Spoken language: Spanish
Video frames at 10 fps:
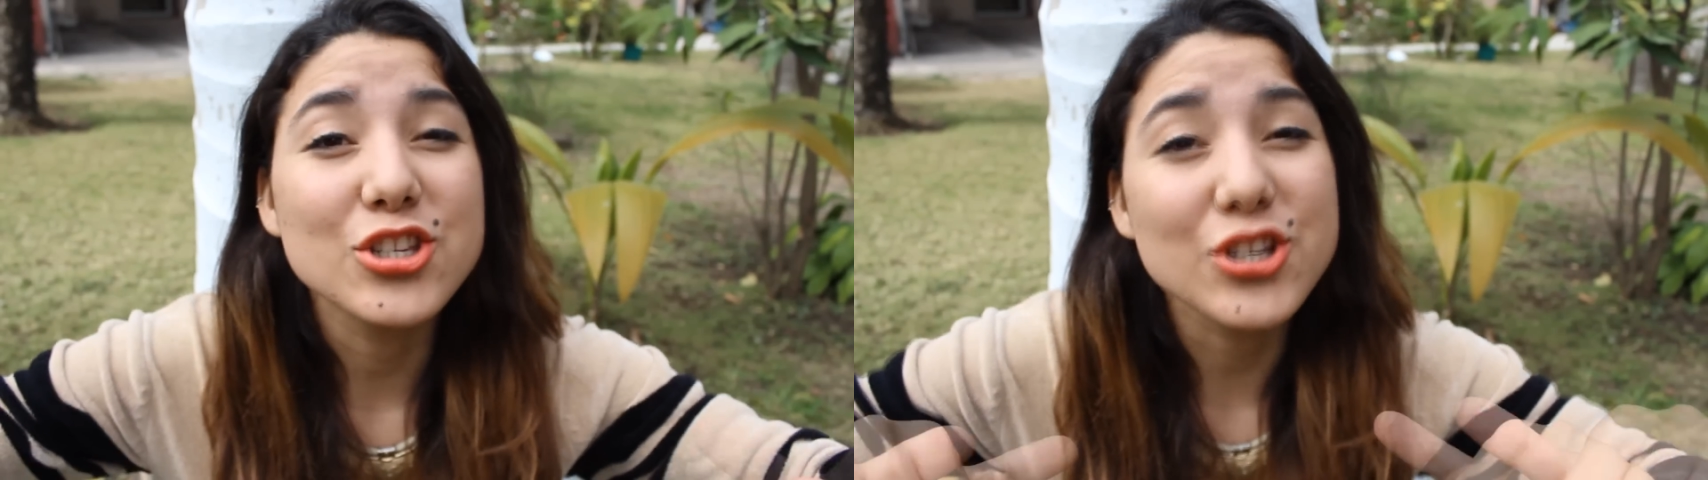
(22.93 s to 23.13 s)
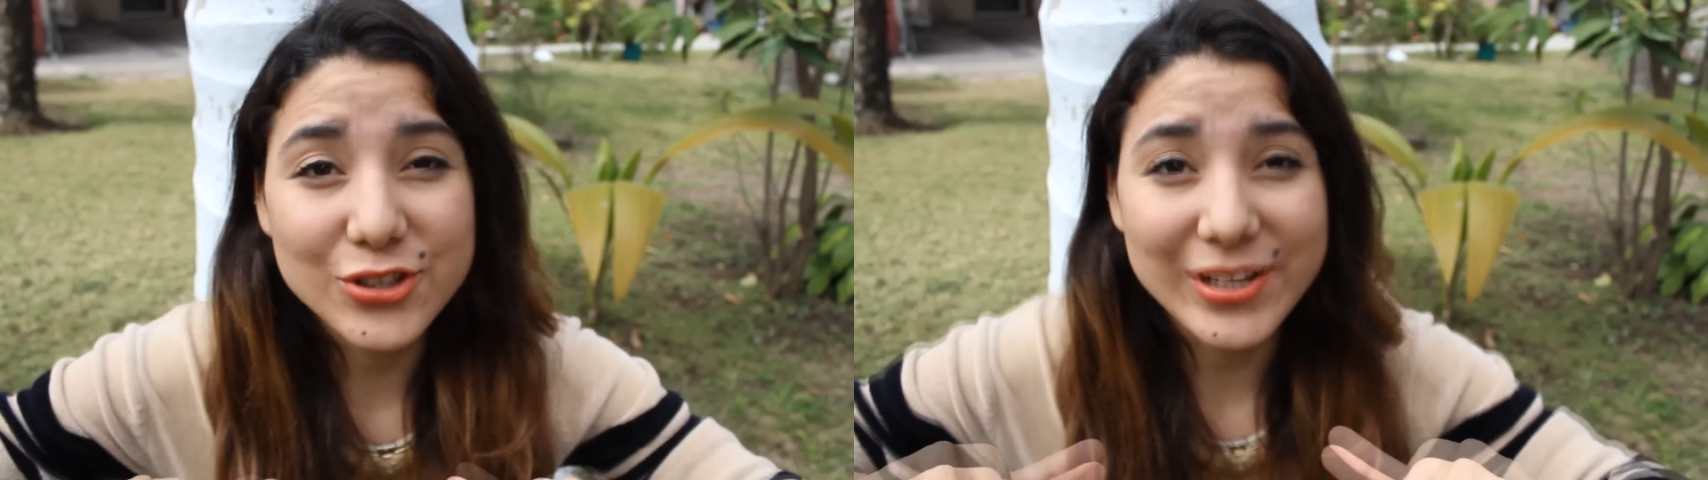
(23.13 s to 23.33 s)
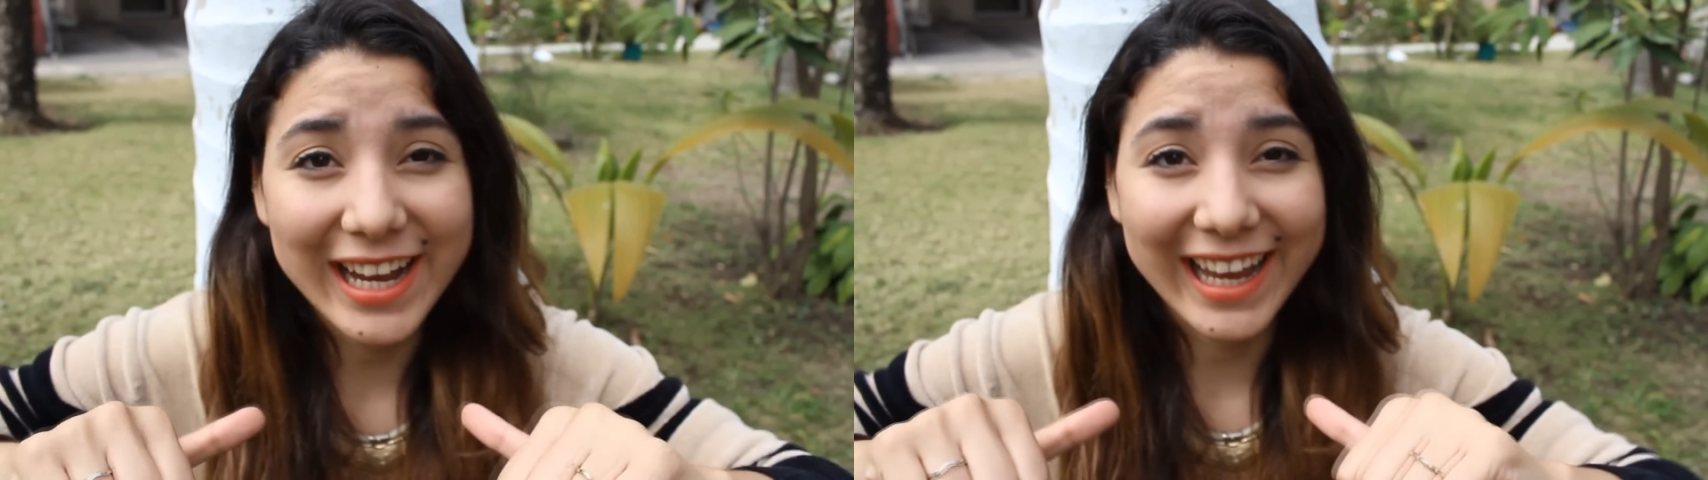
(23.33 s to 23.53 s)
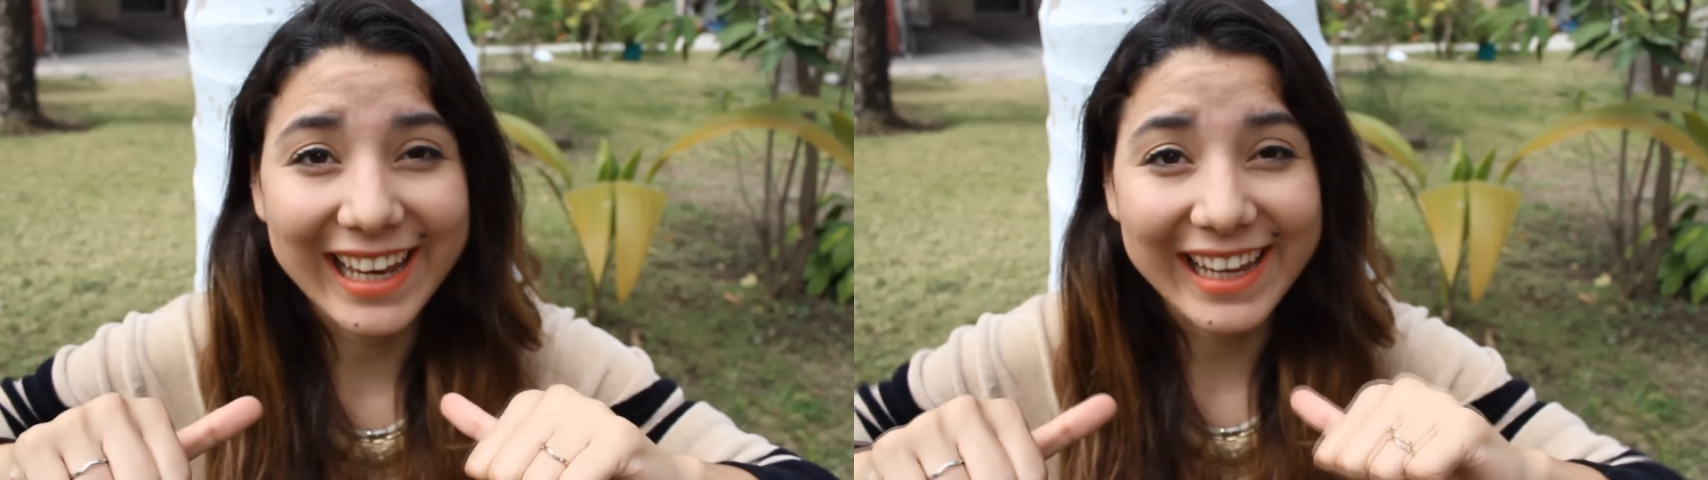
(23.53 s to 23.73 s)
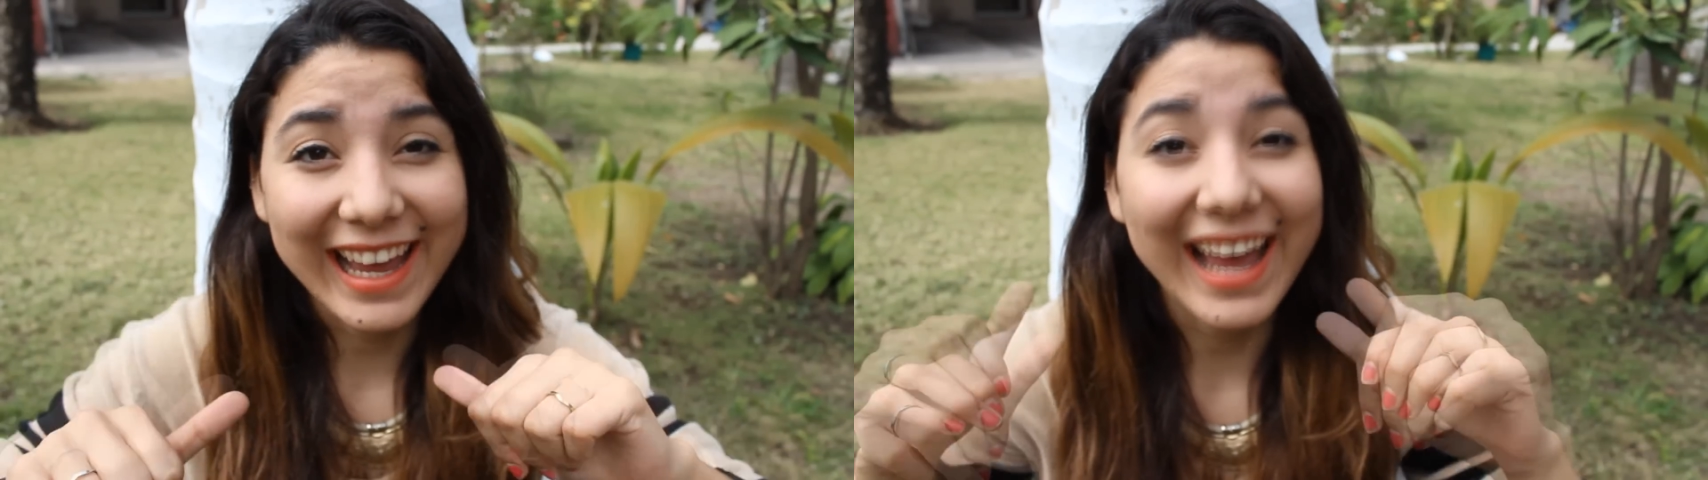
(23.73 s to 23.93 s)
Yo soy
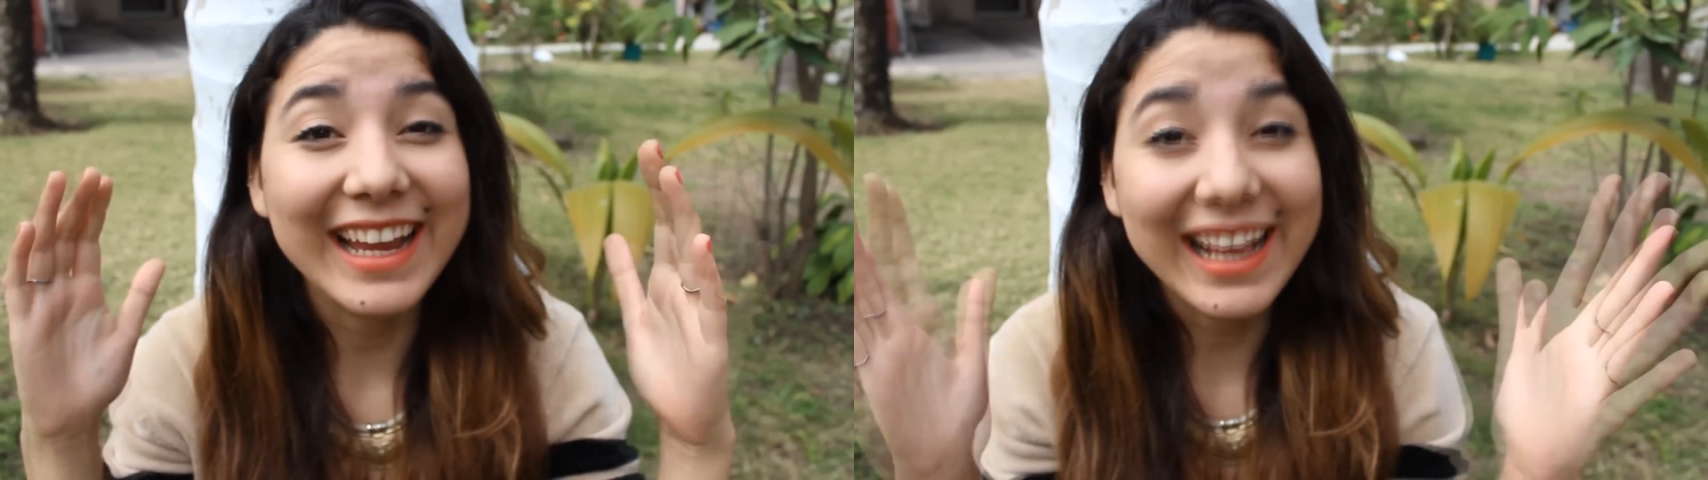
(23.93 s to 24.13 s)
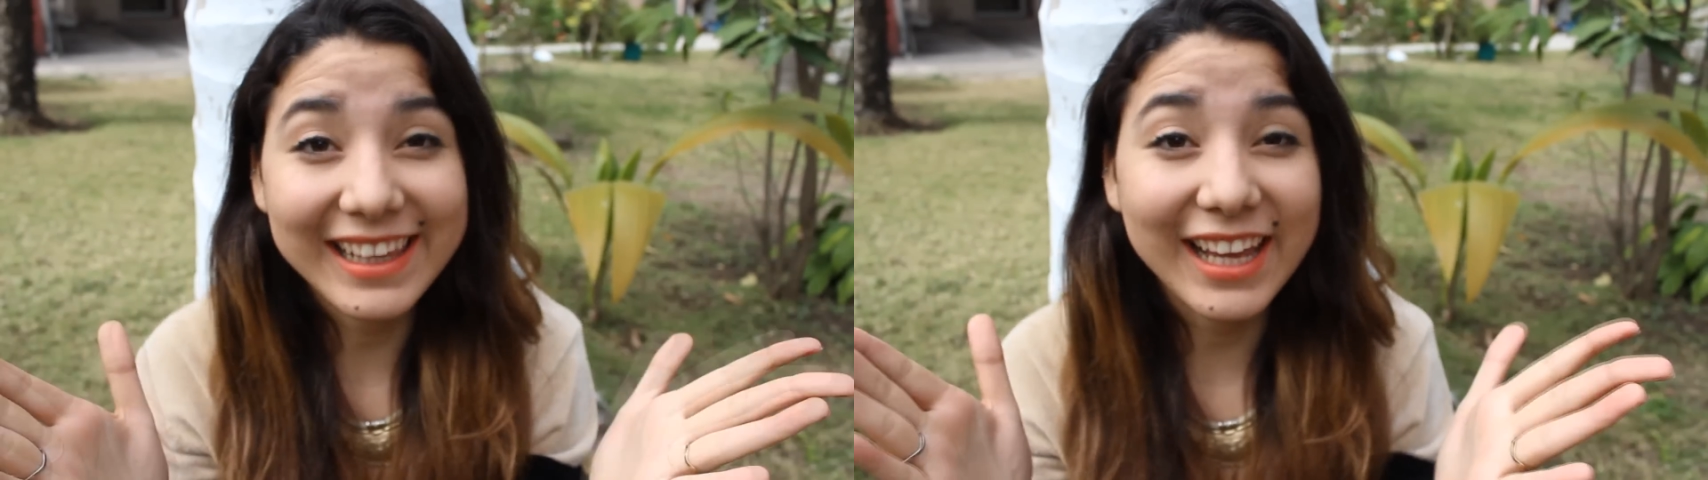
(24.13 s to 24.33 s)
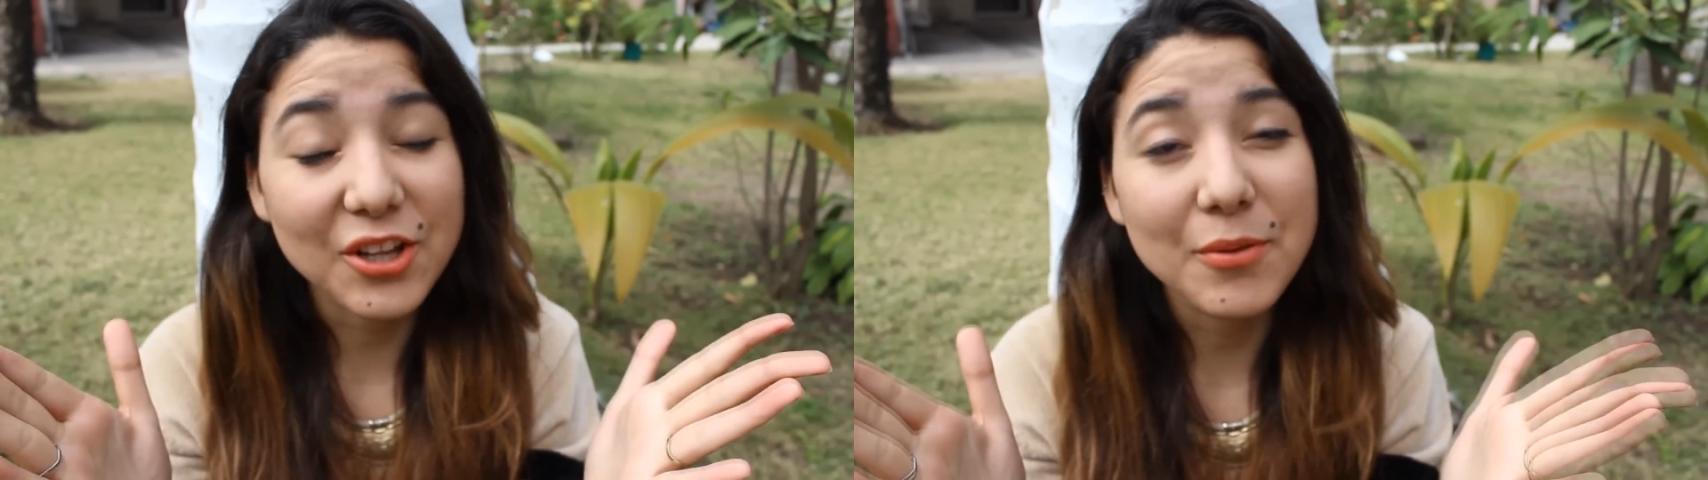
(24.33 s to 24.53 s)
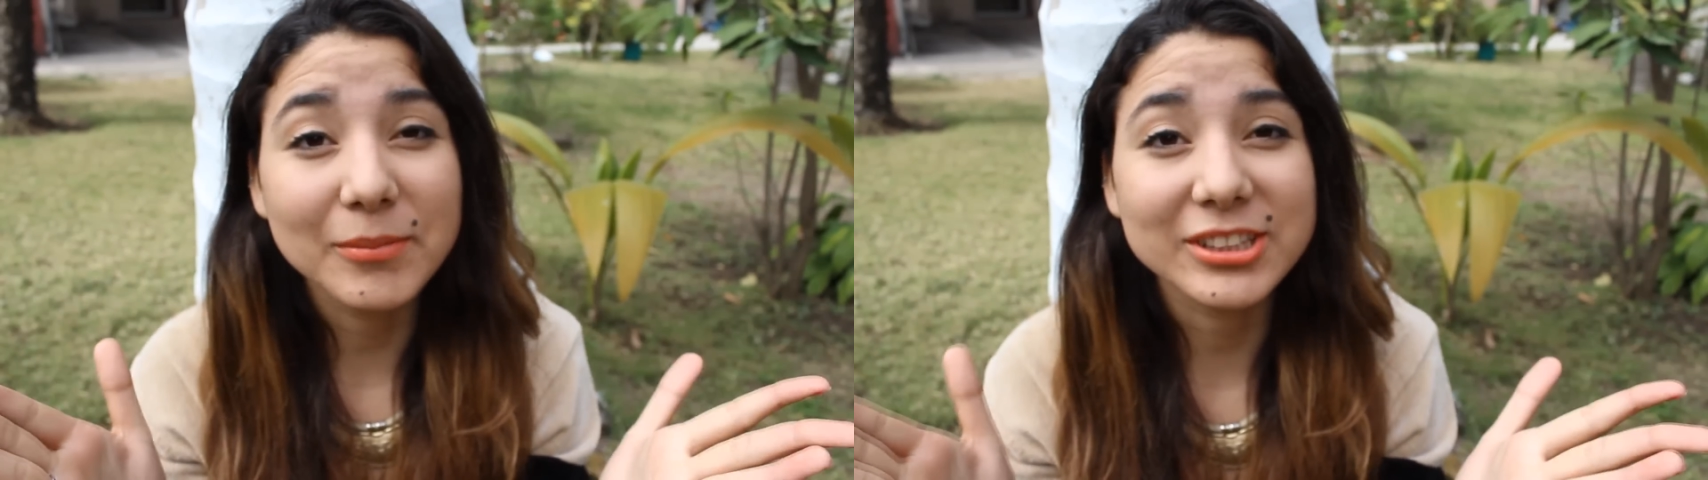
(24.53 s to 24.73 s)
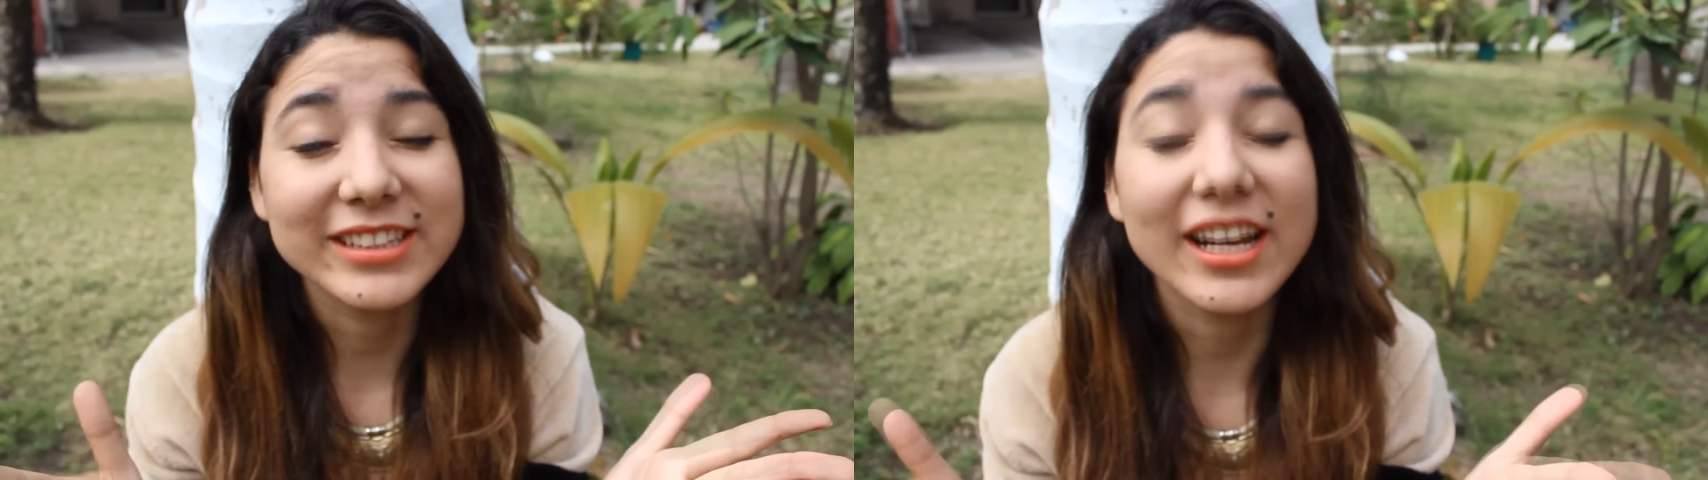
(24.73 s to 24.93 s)
Angélica y el día de hoy
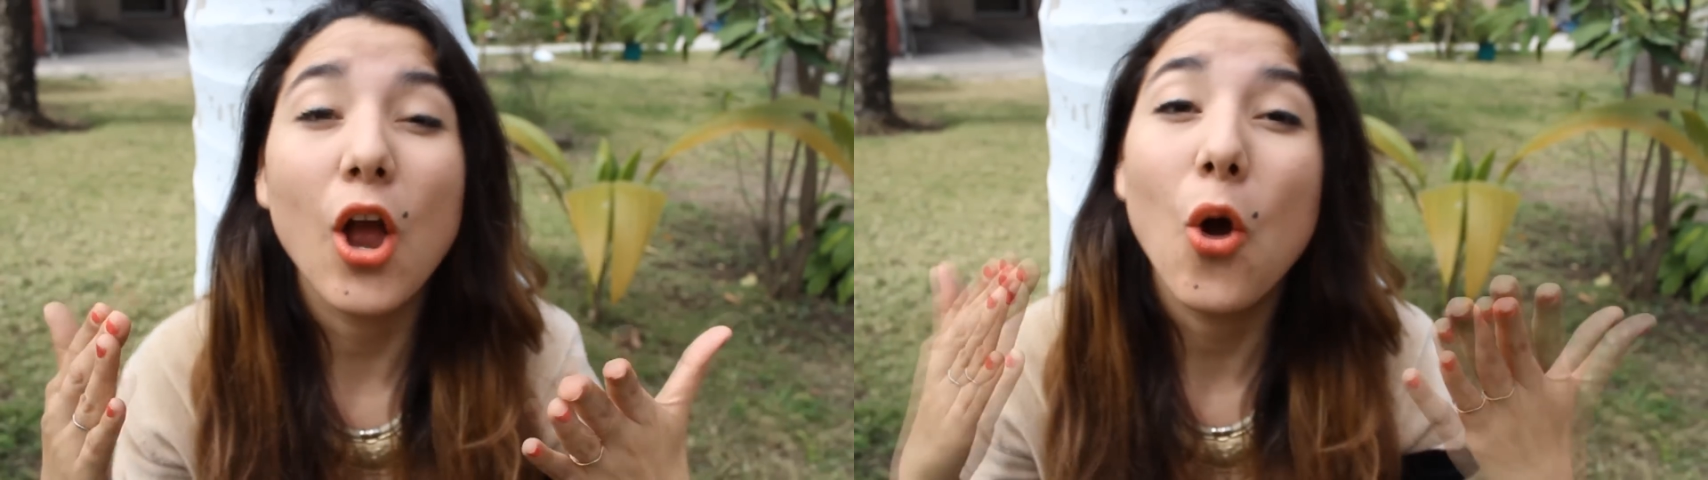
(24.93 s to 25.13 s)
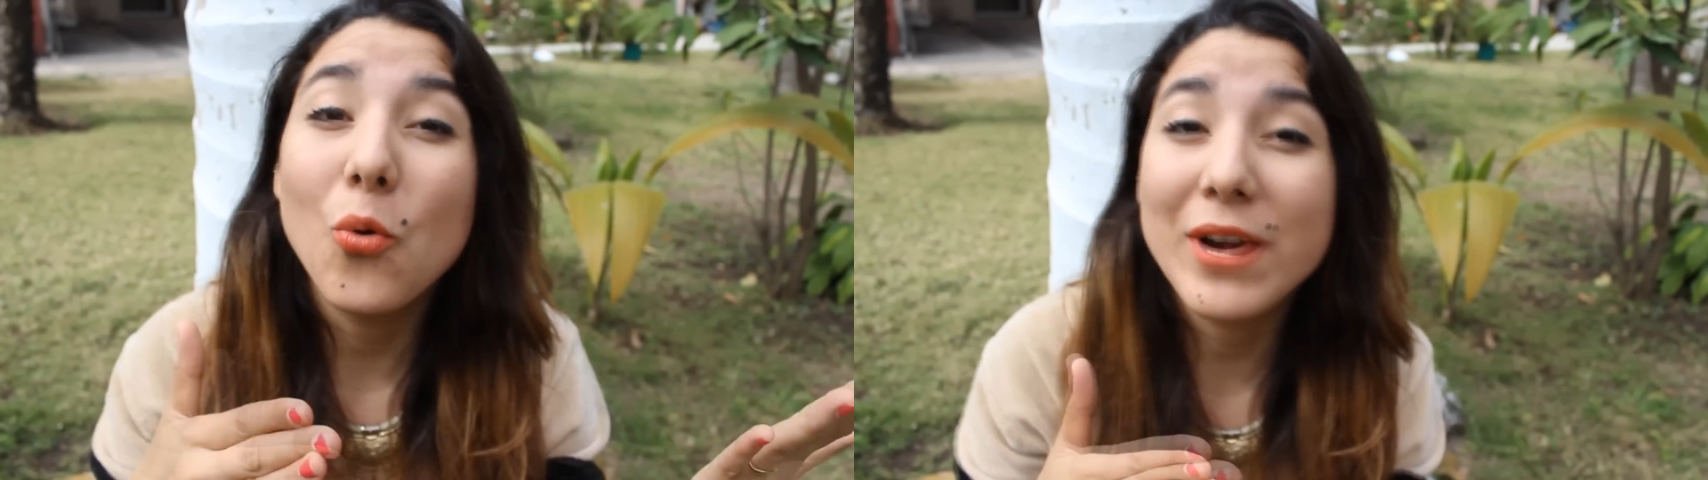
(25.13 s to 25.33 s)
vamos a hacer